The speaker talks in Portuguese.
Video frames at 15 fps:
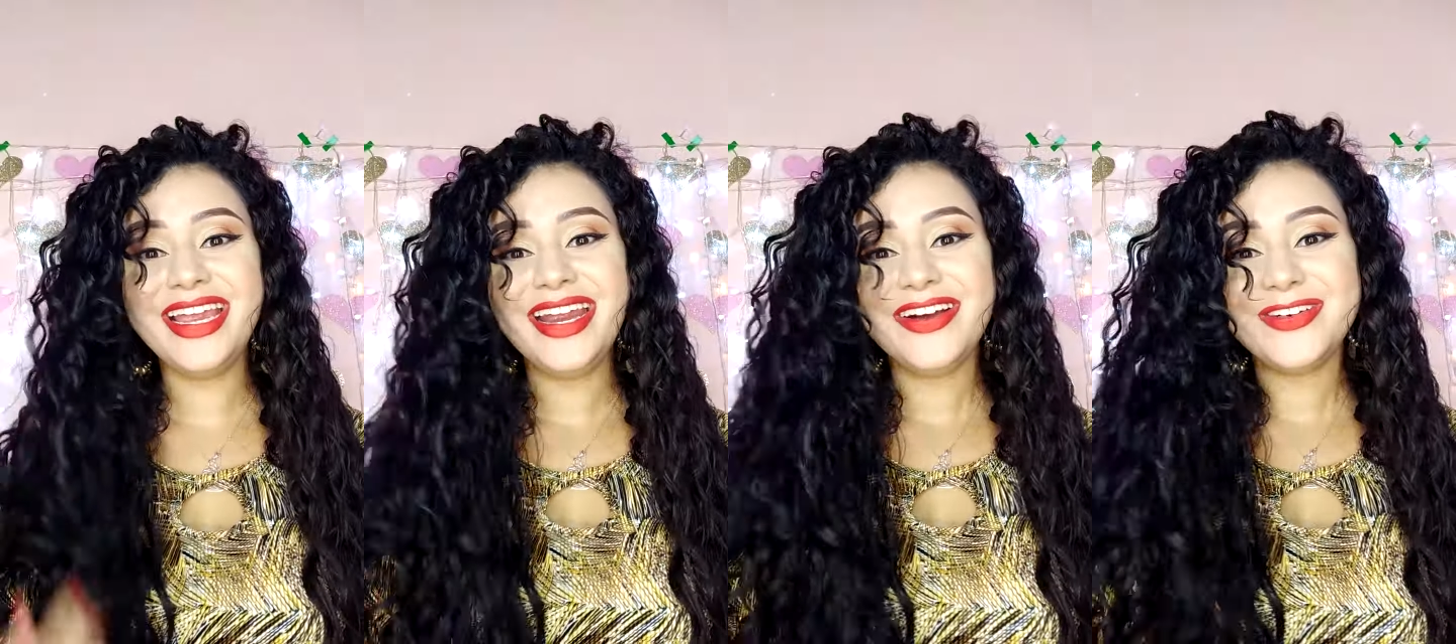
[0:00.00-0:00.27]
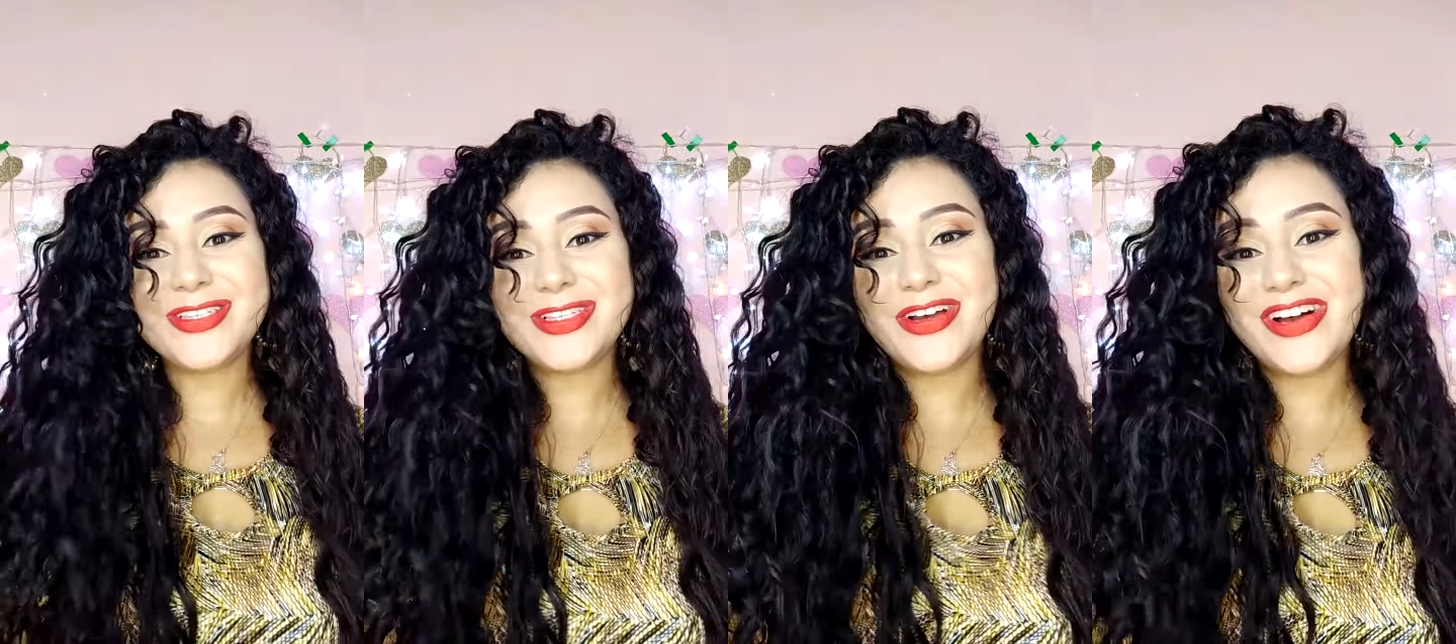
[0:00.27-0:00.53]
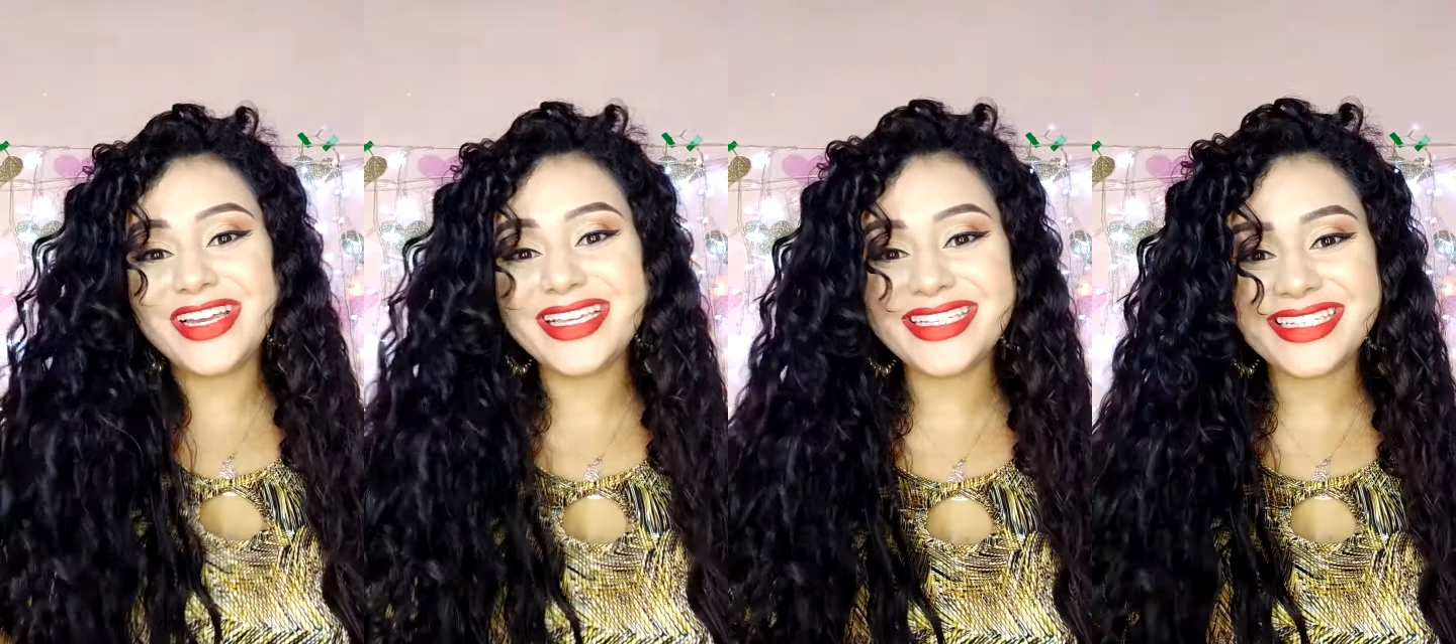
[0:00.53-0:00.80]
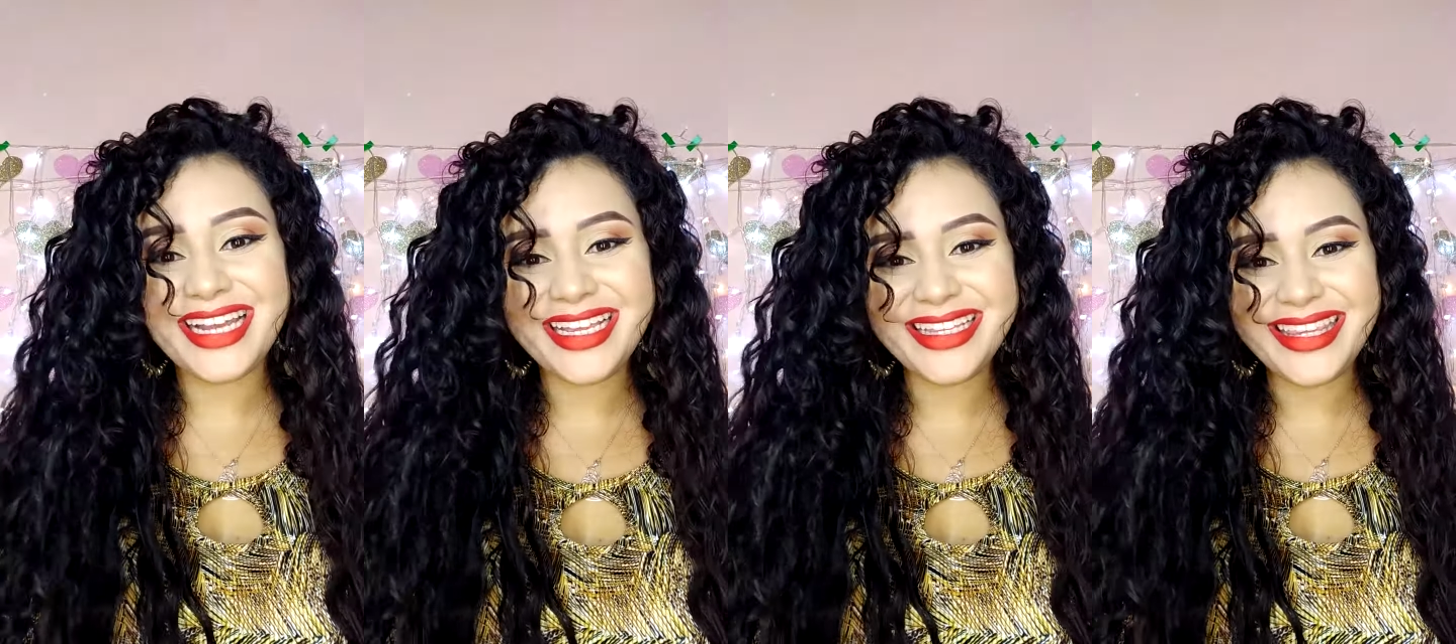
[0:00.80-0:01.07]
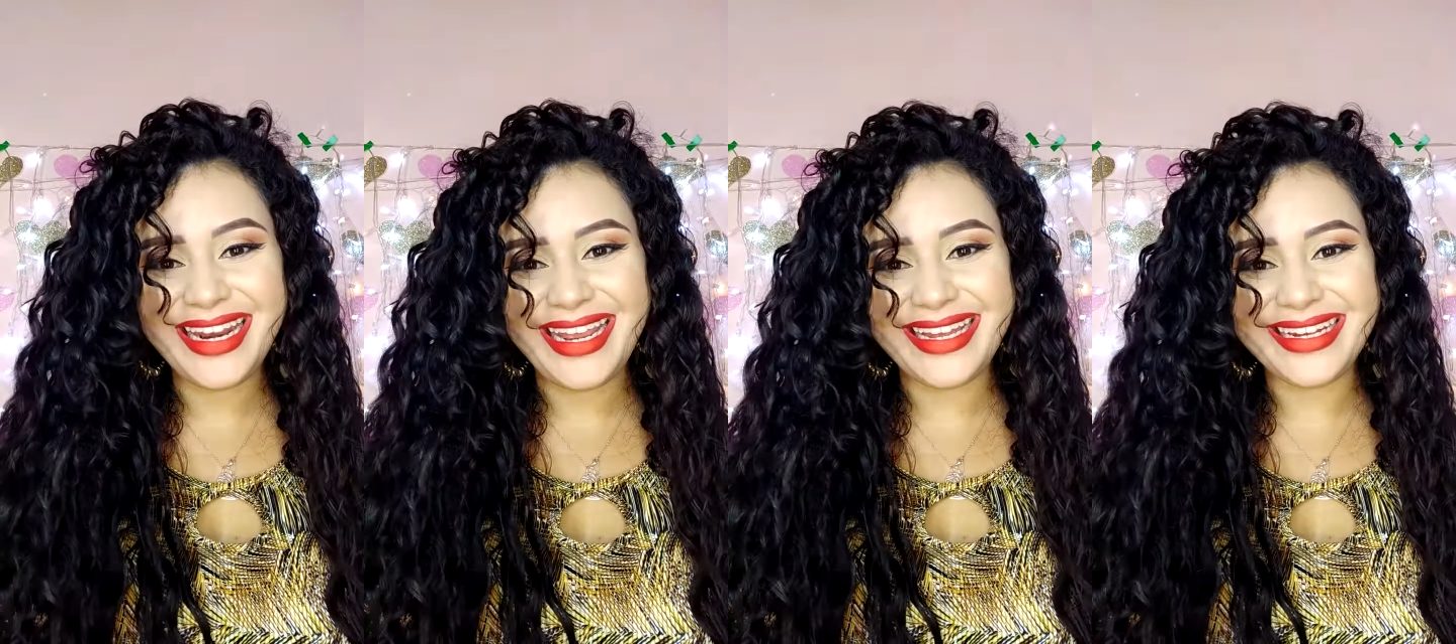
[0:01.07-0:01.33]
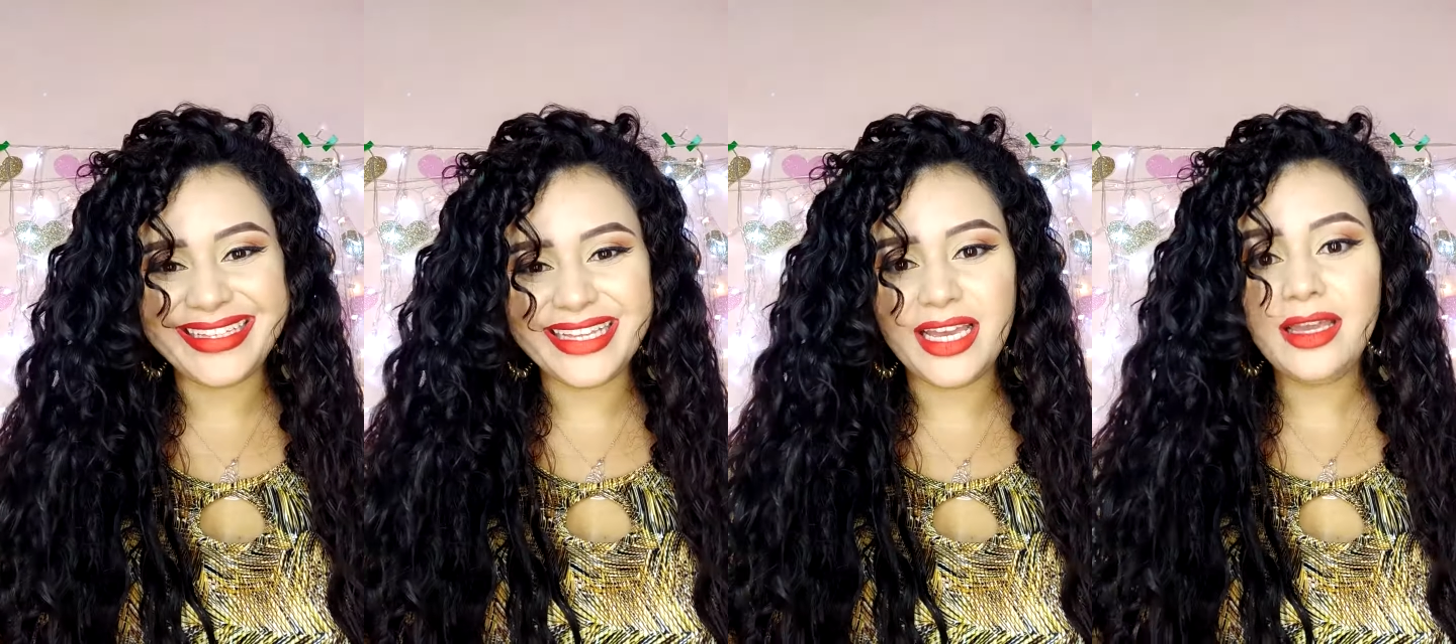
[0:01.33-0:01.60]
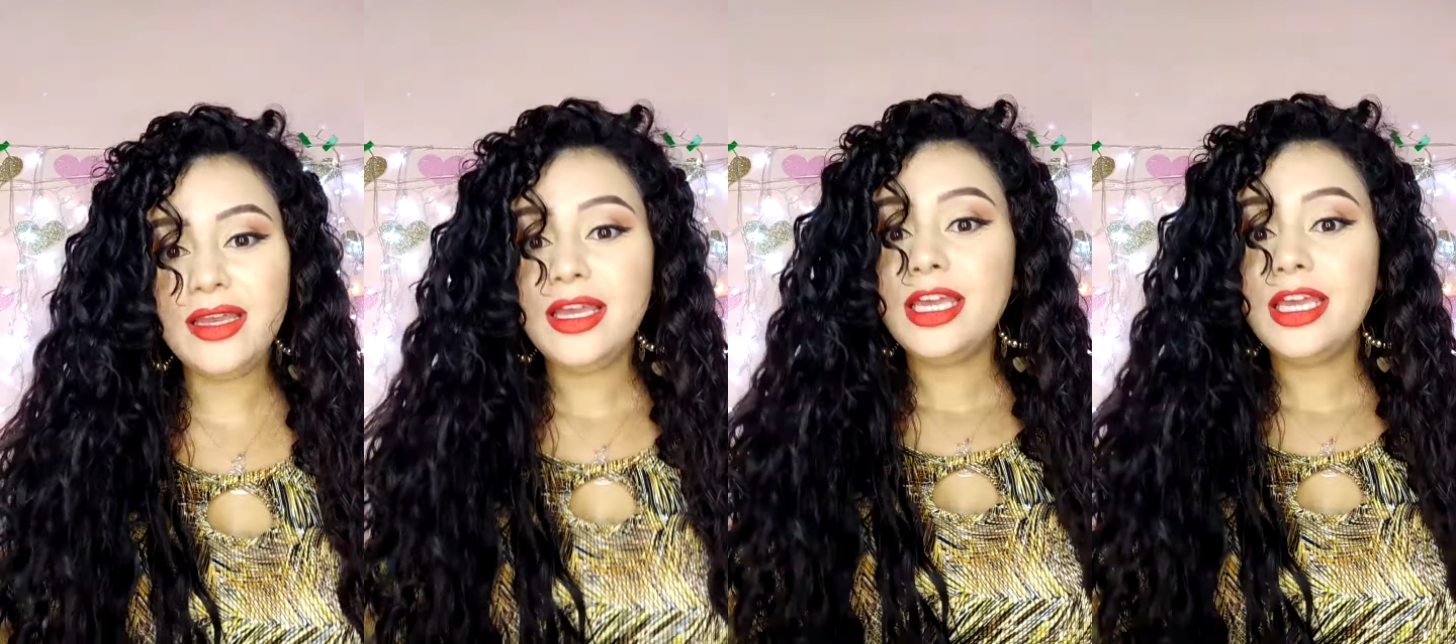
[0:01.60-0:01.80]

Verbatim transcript: O sorriso já entrega, né?